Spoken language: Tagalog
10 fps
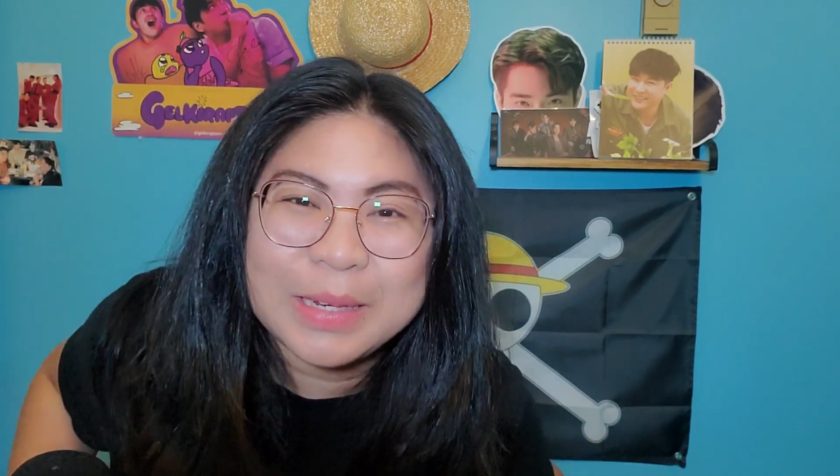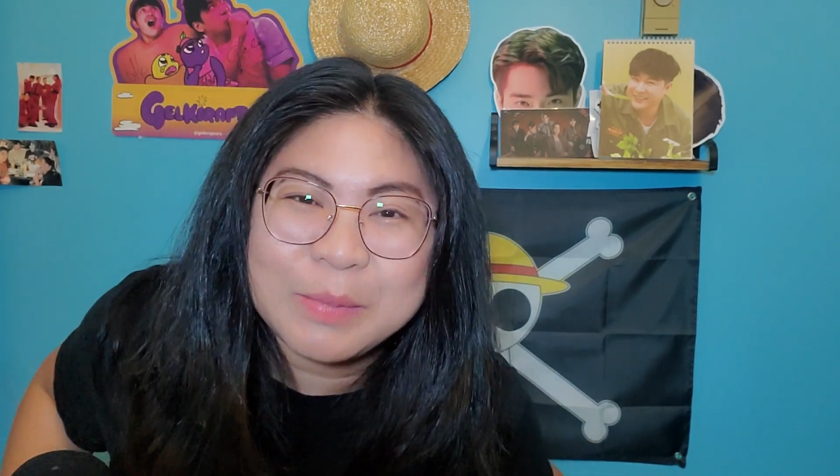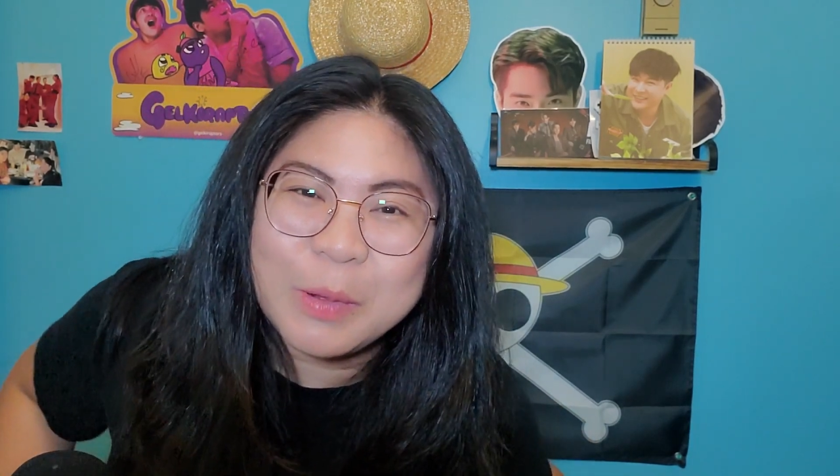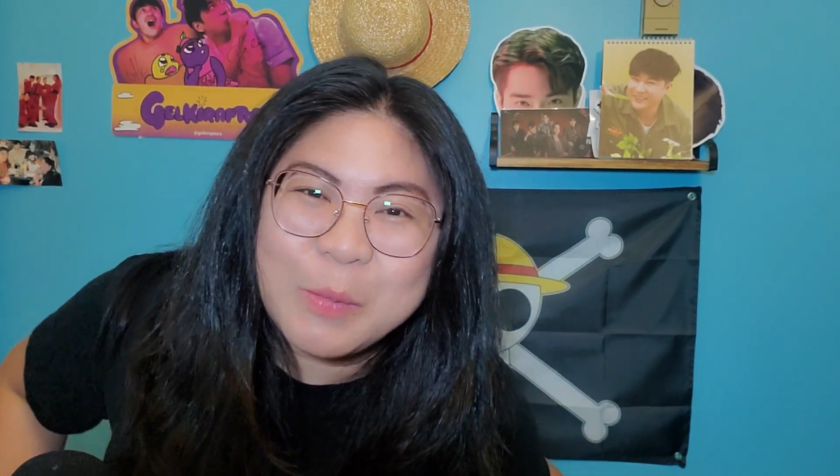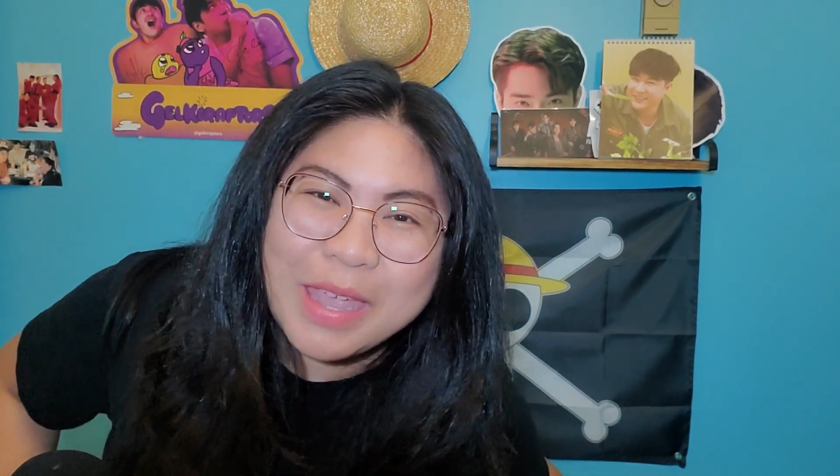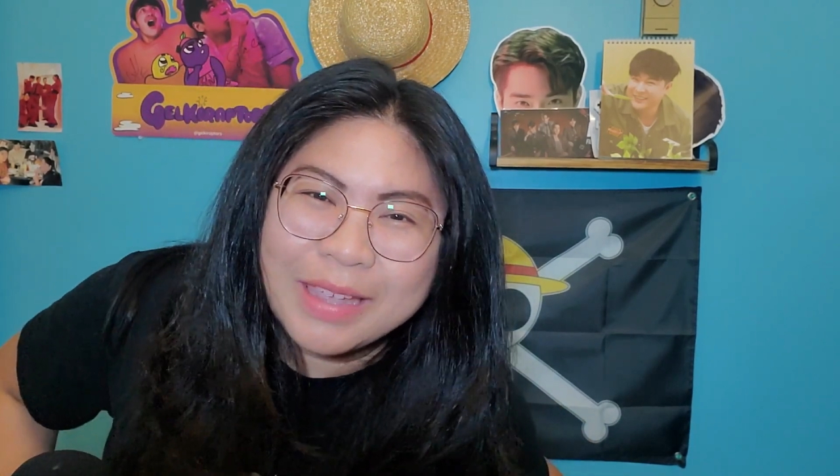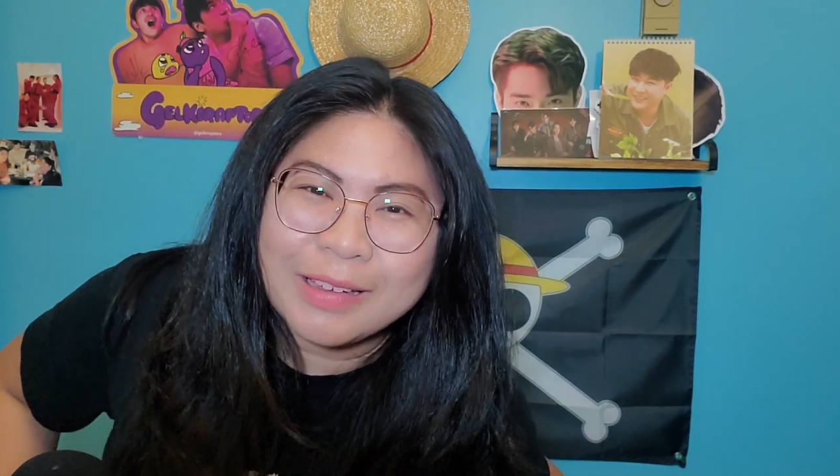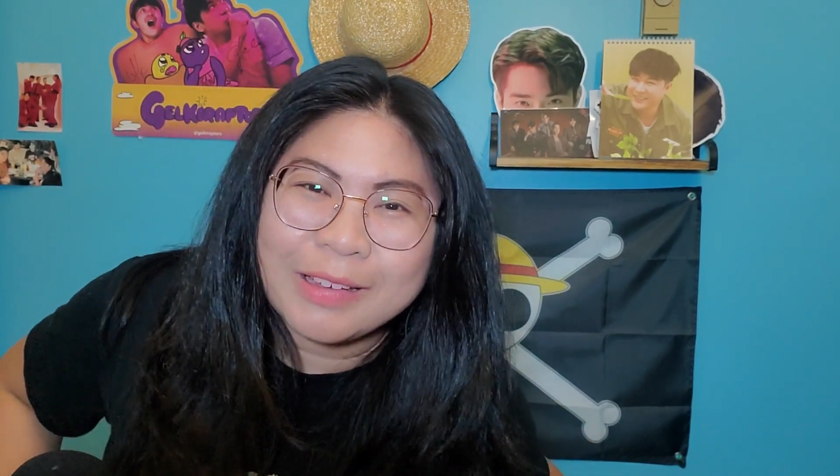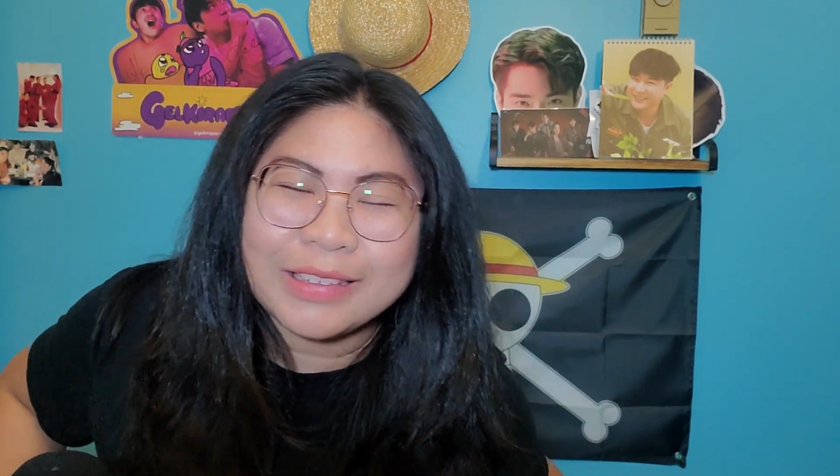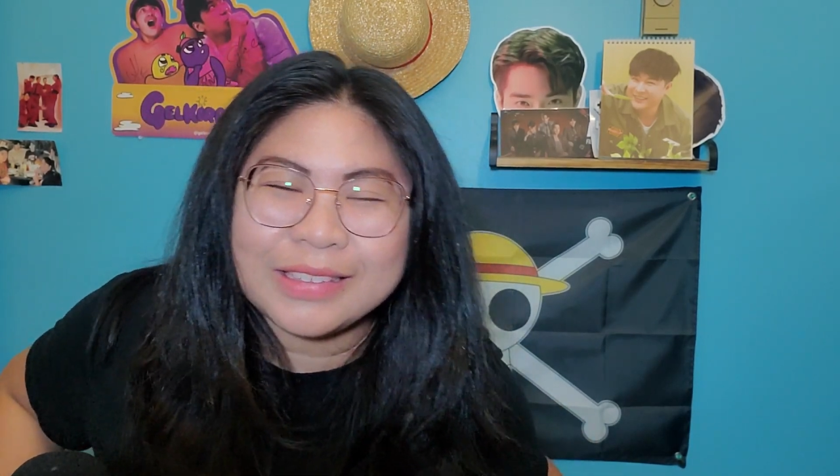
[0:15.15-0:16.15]
Alam ko
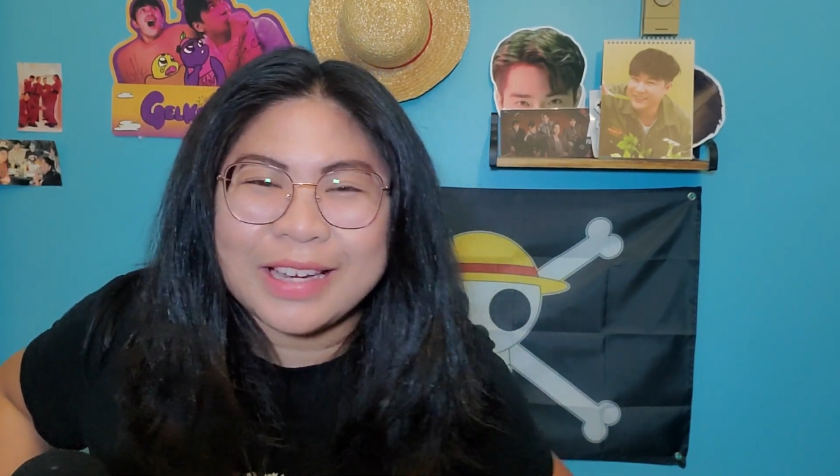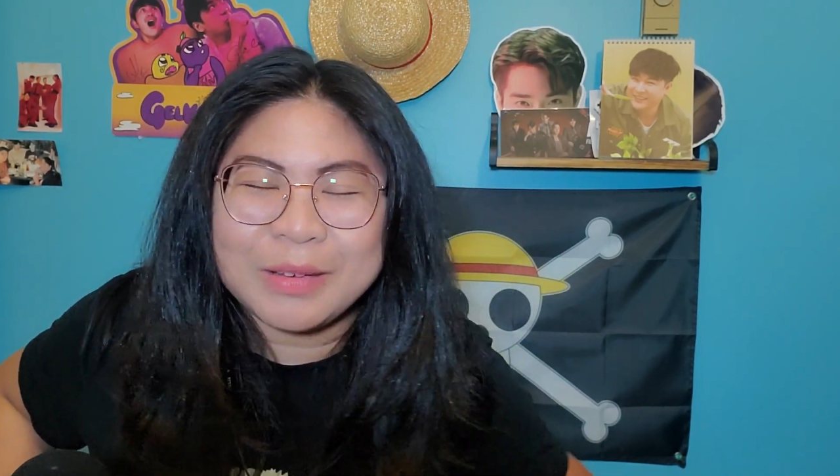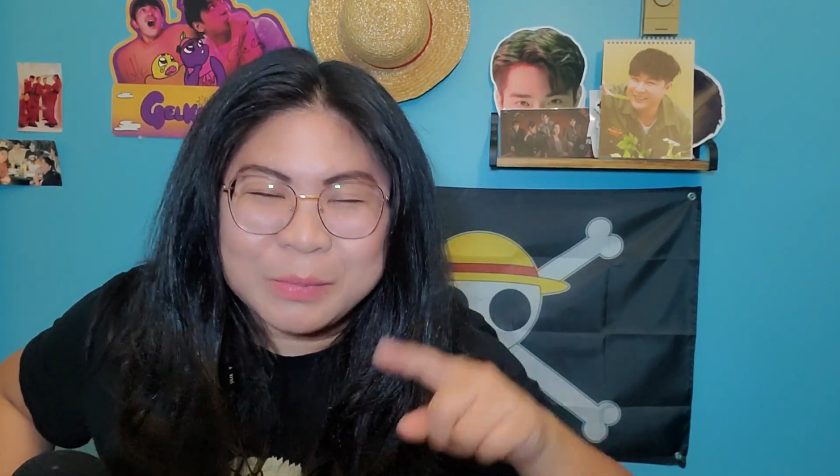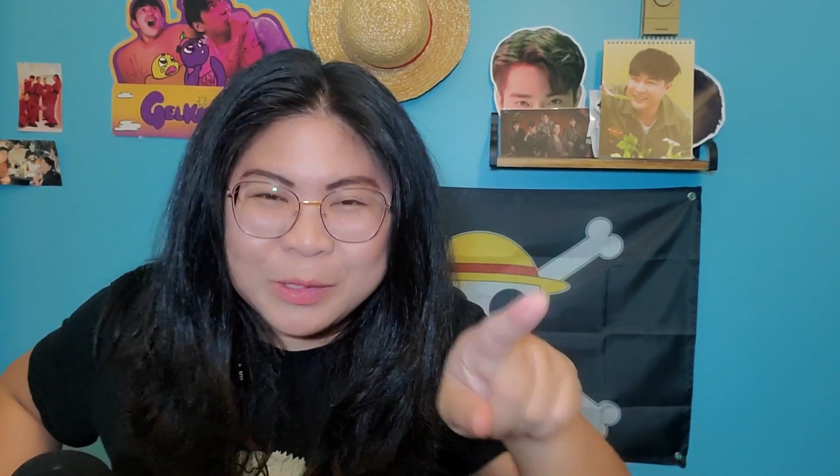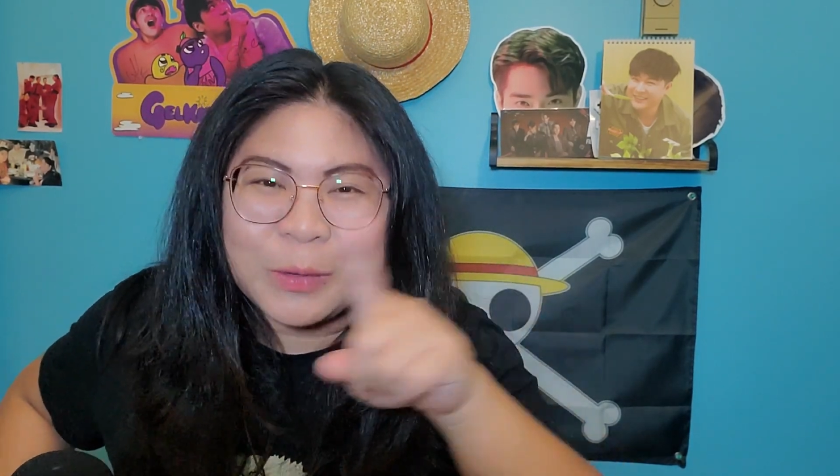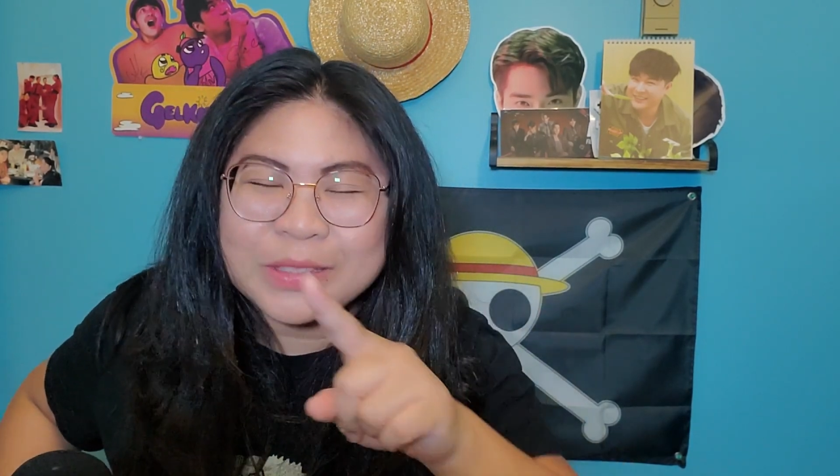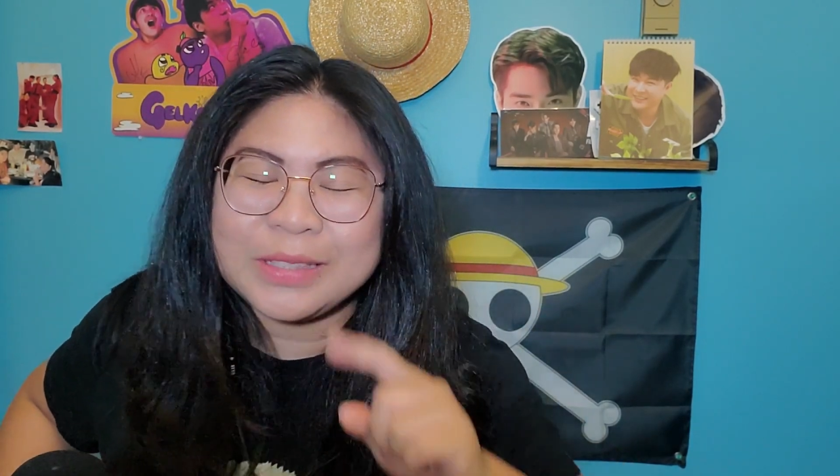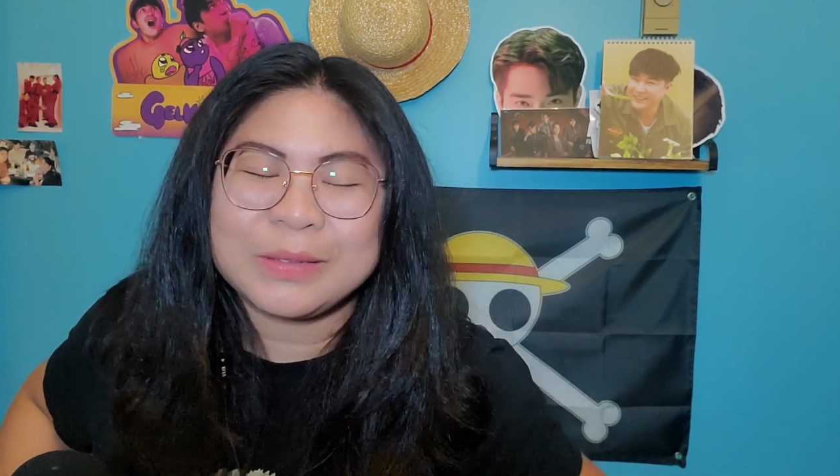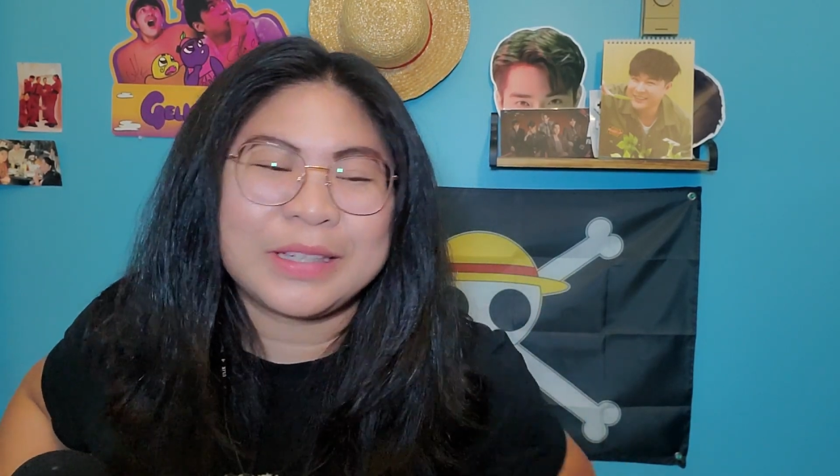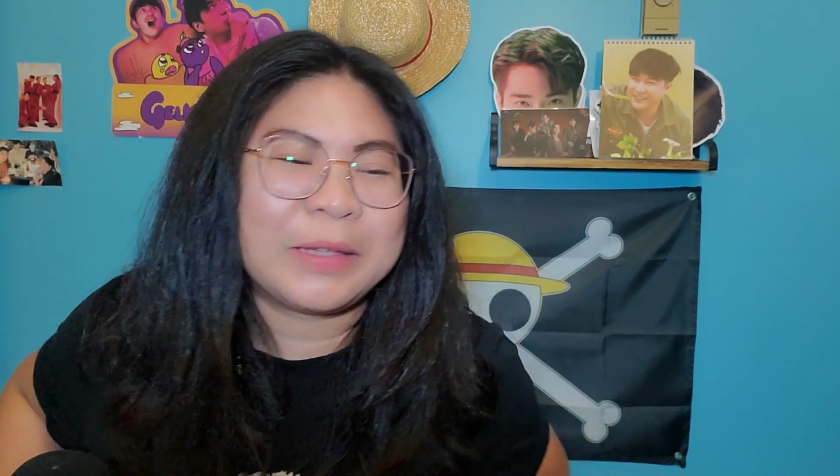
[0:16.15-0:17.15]
meron. Alam niyo kung
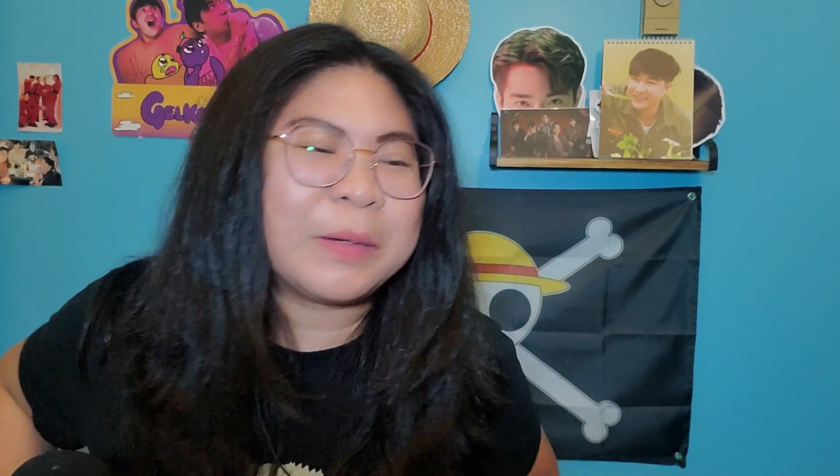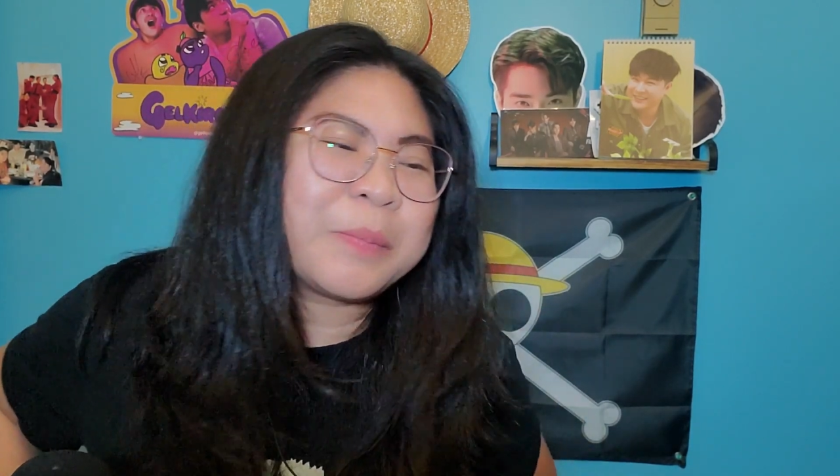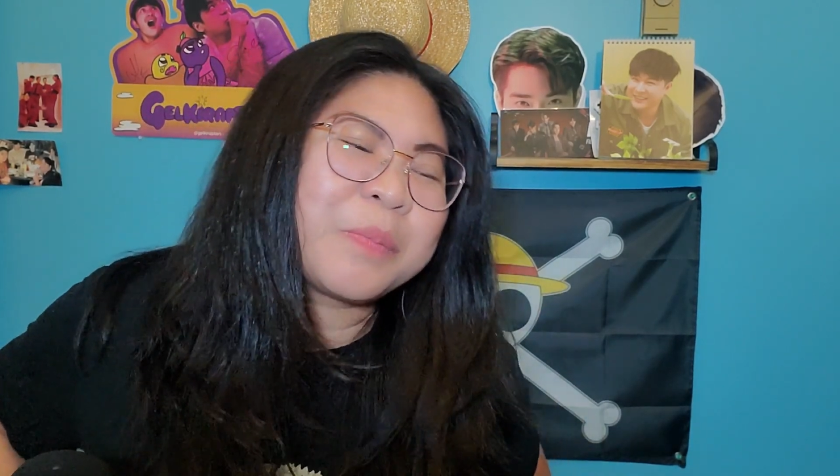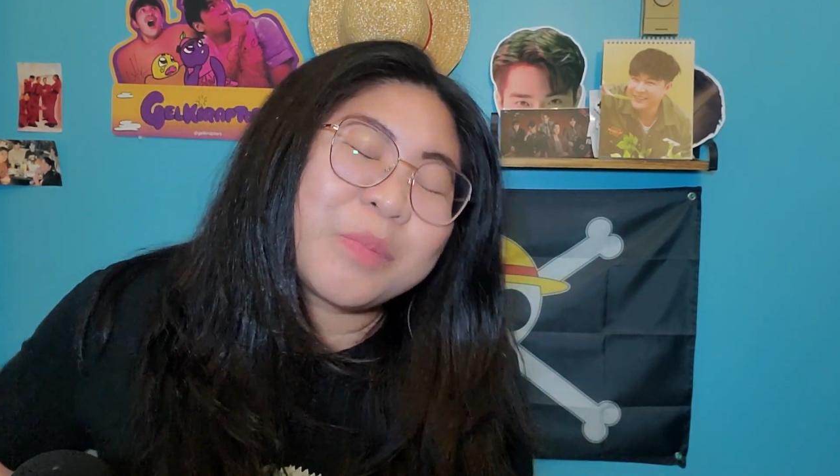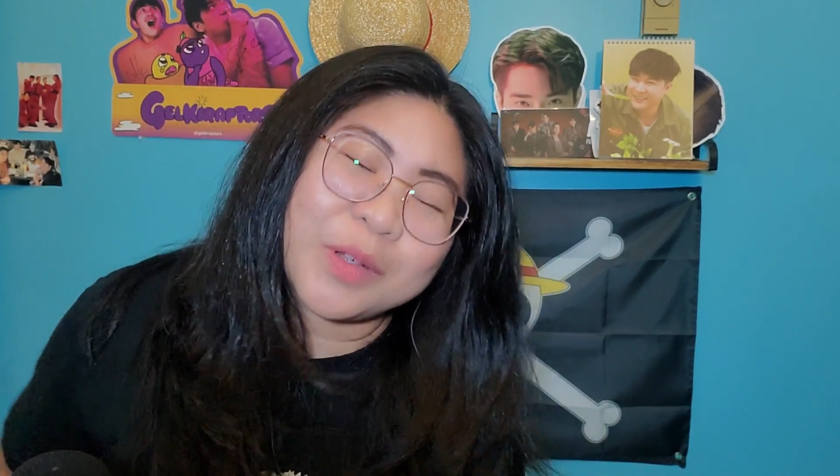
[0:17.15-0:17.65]
sino kayo.